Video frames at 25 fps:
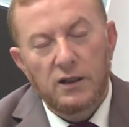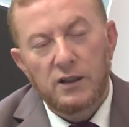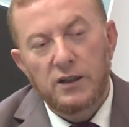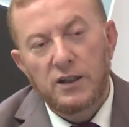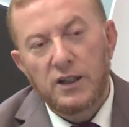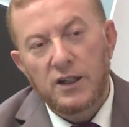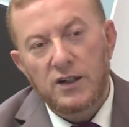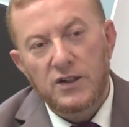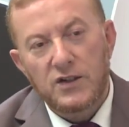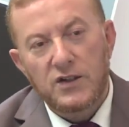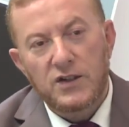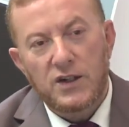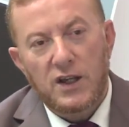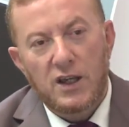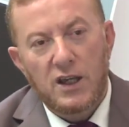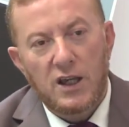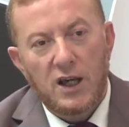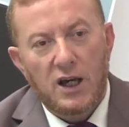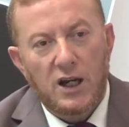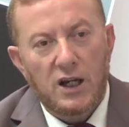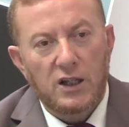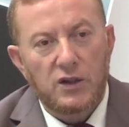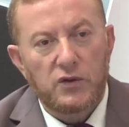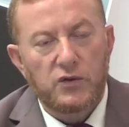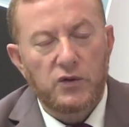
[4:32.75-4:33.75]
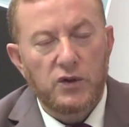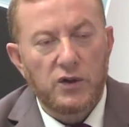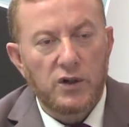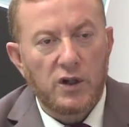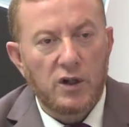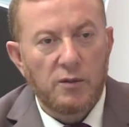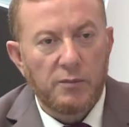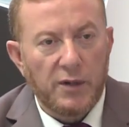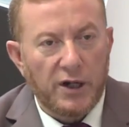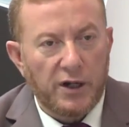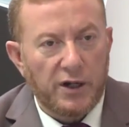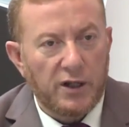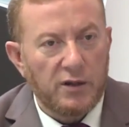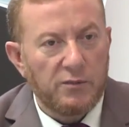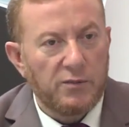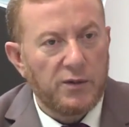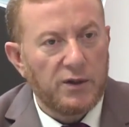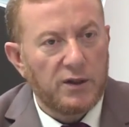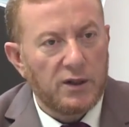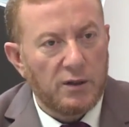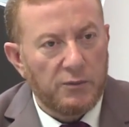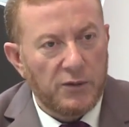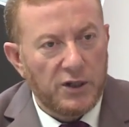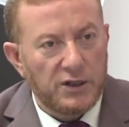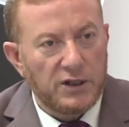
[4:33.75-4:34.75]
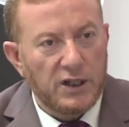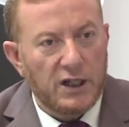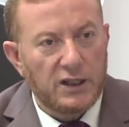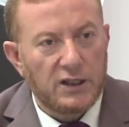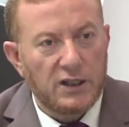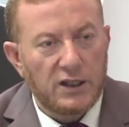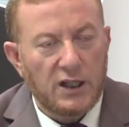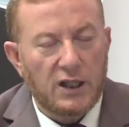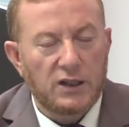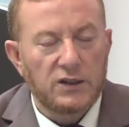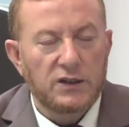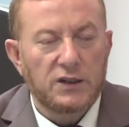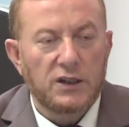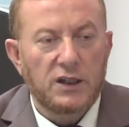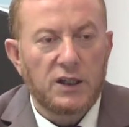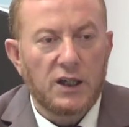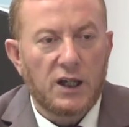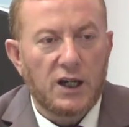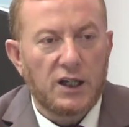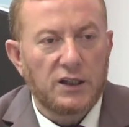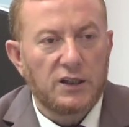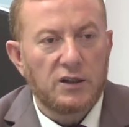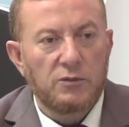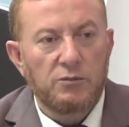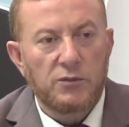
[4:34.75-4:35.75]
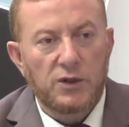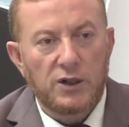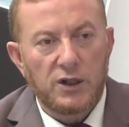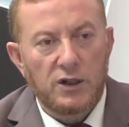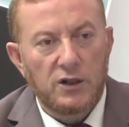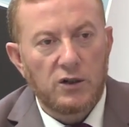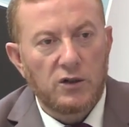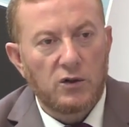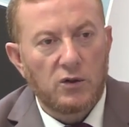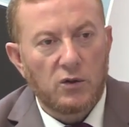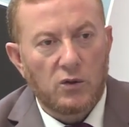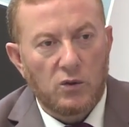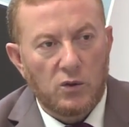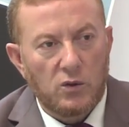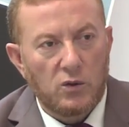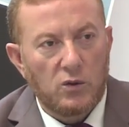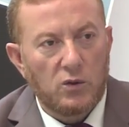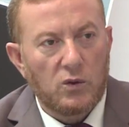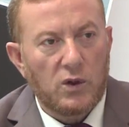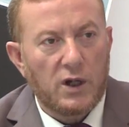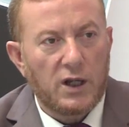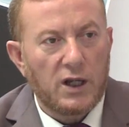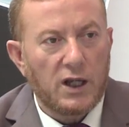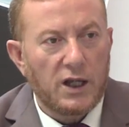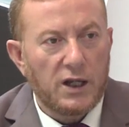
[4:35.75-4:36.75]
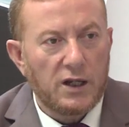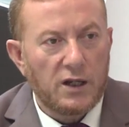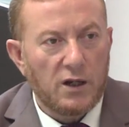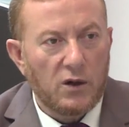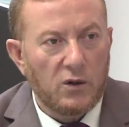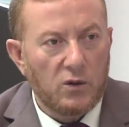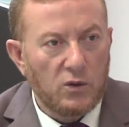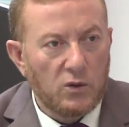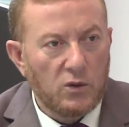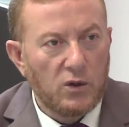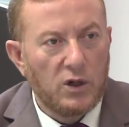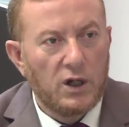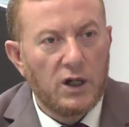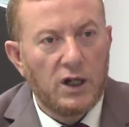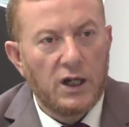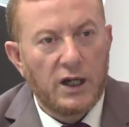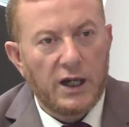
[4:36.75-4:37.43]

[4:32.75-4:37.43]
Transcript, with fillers: ديال السيارات في المغرب عندما نتحدث عن السيارات يمكن نقولوا على انه